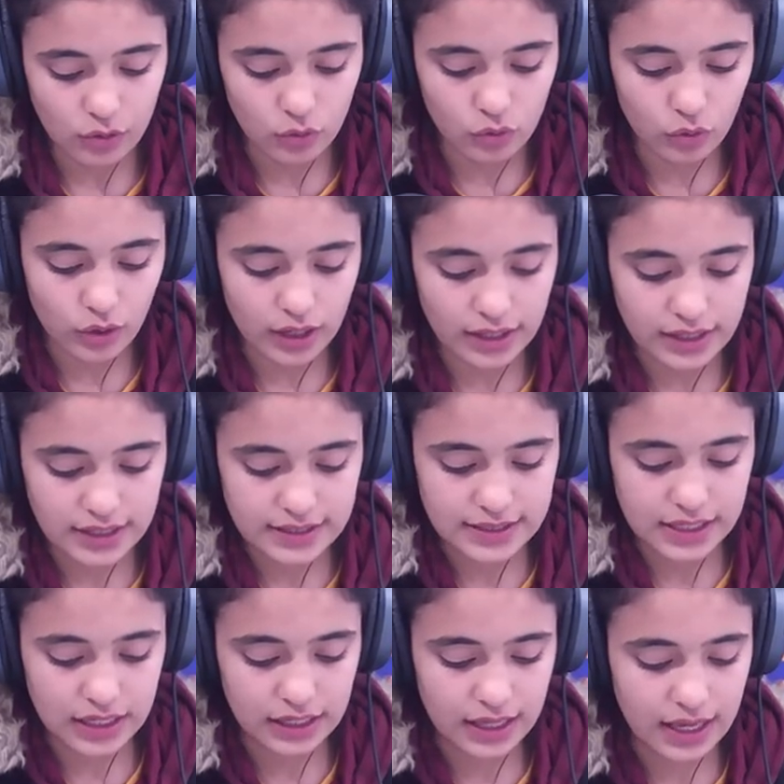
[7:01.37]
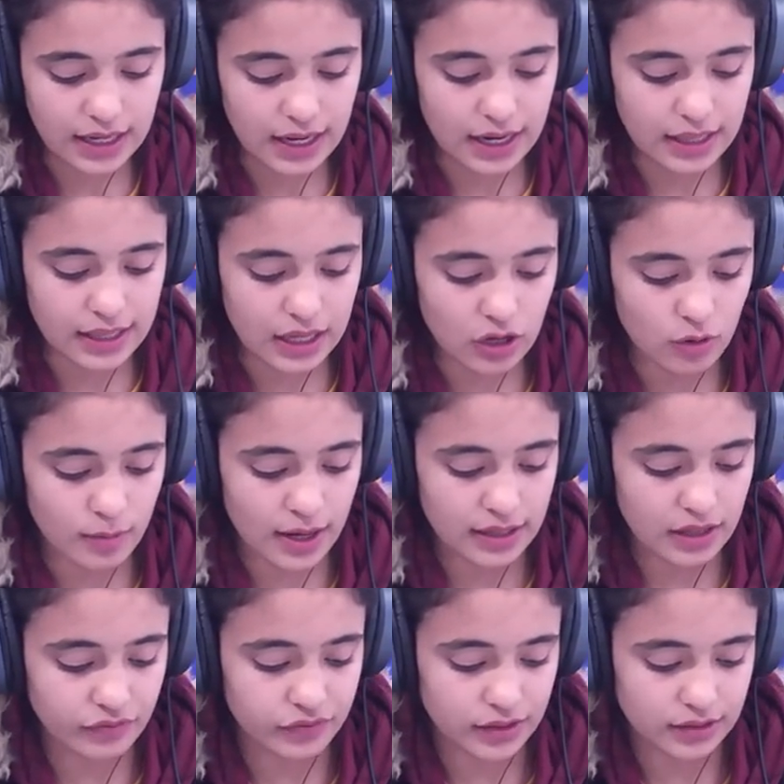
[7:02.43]
كل الناس إن كان لديهم
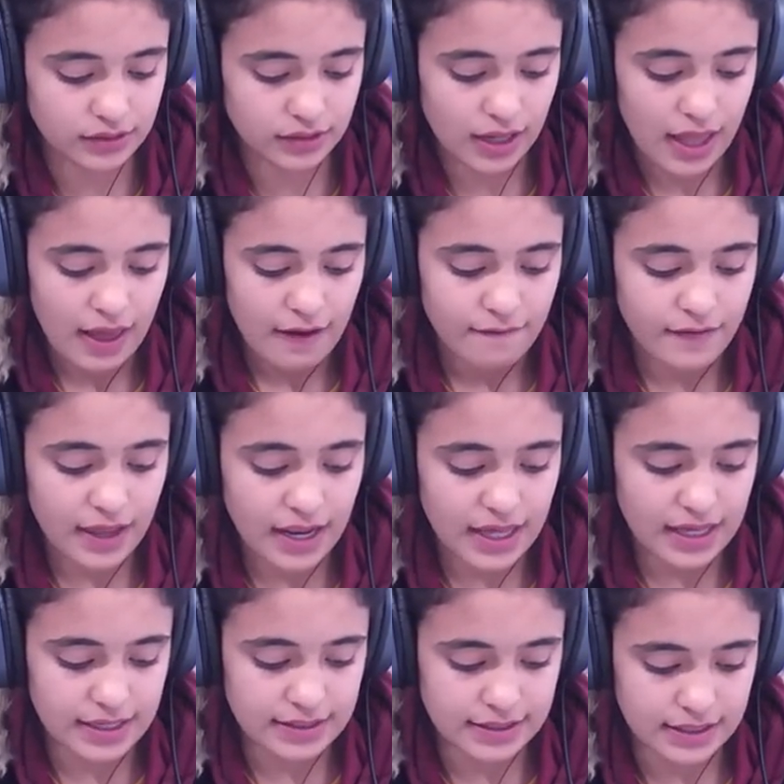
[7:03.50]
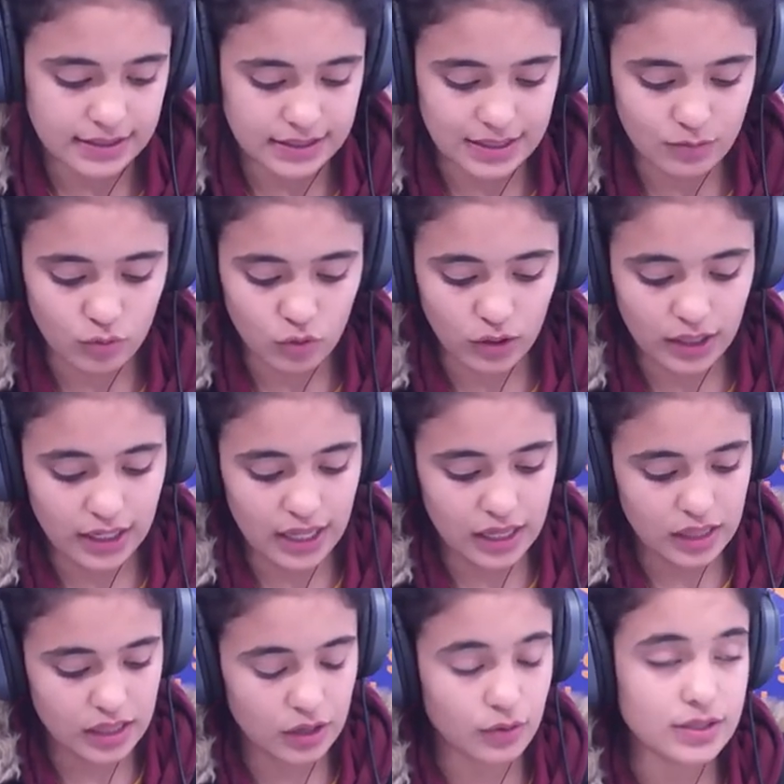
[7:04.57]
هدفا فلا يستسلموا إلا
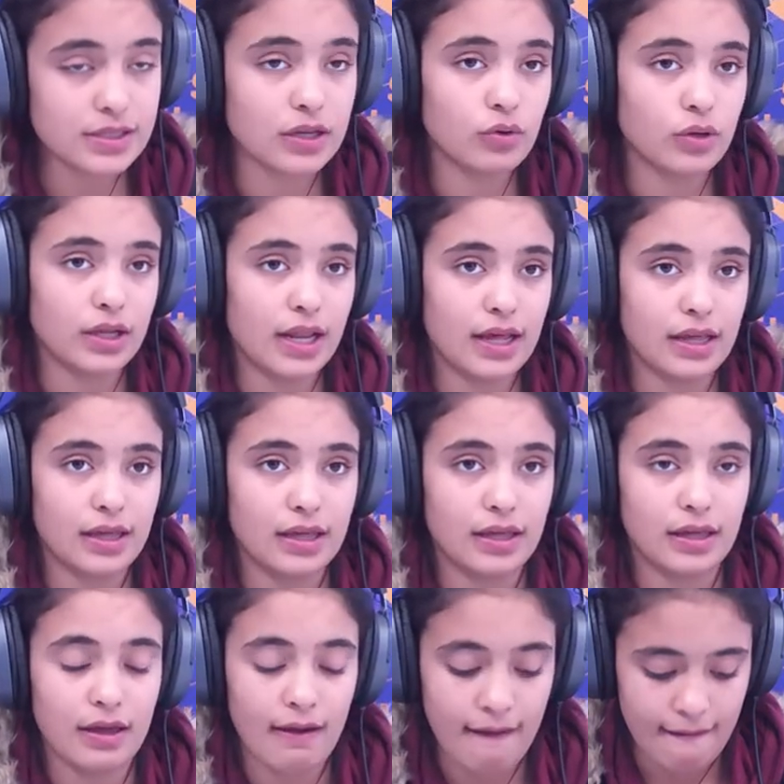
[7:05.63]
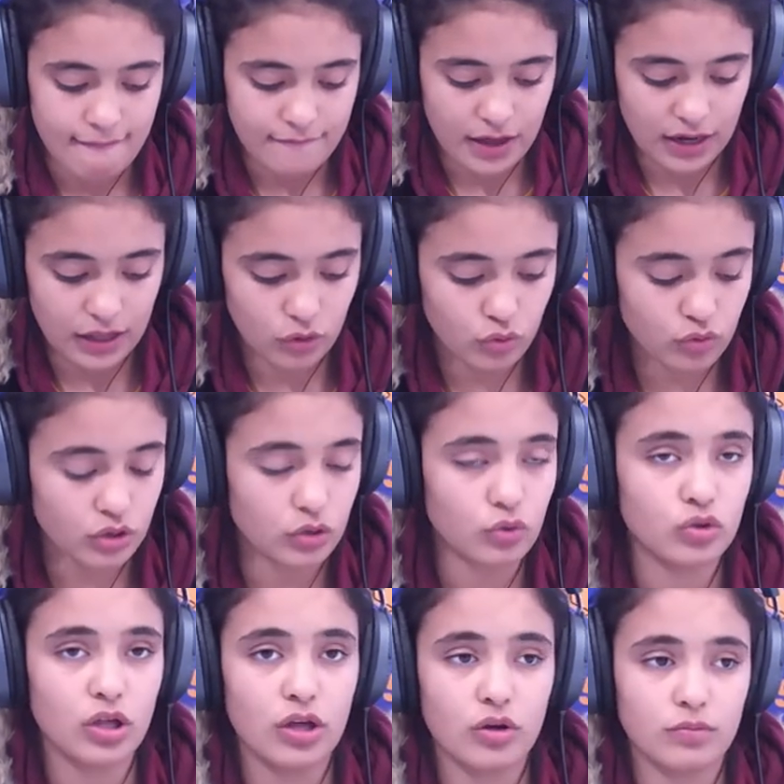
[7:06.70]
إذا وصلوا إليه فلا يوجد
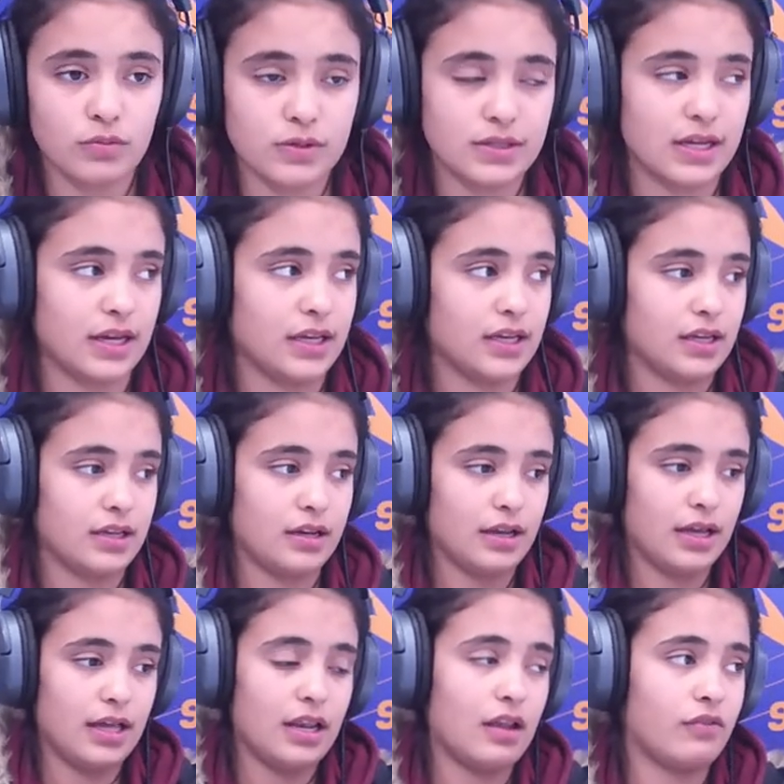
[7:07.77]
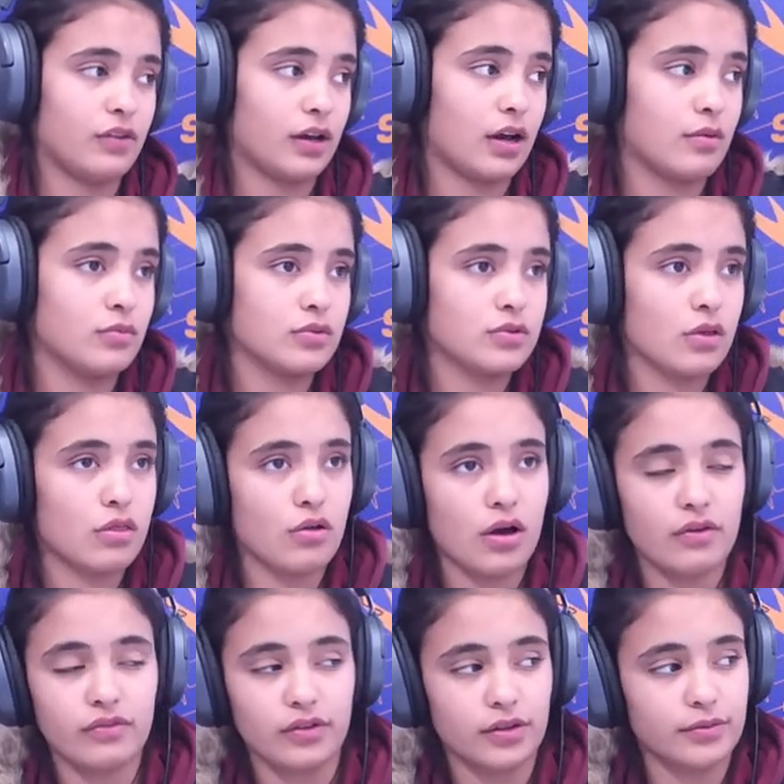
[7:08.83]
شيء مستحيل إلا في قاموس
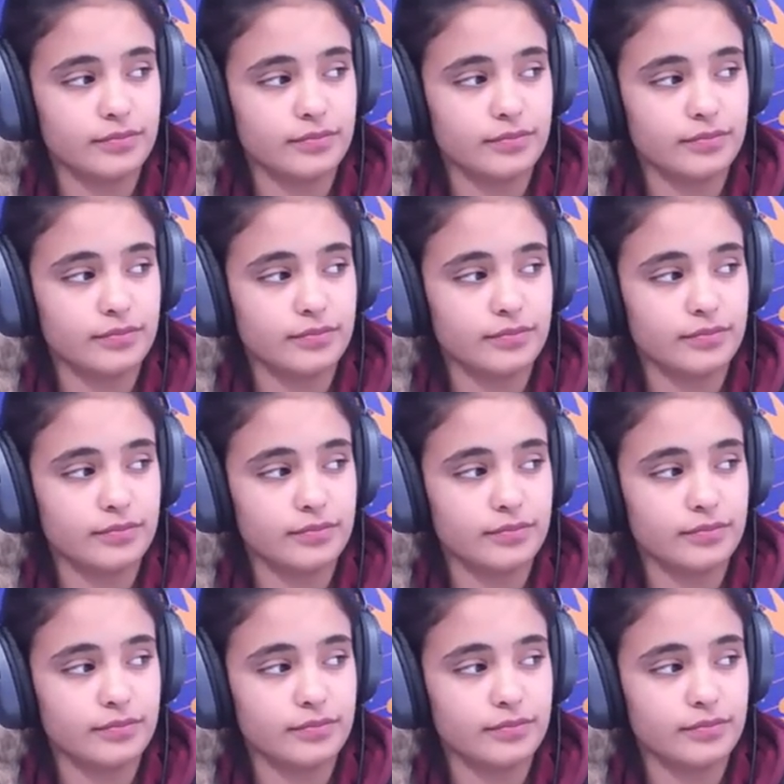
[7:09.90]
الضعفاء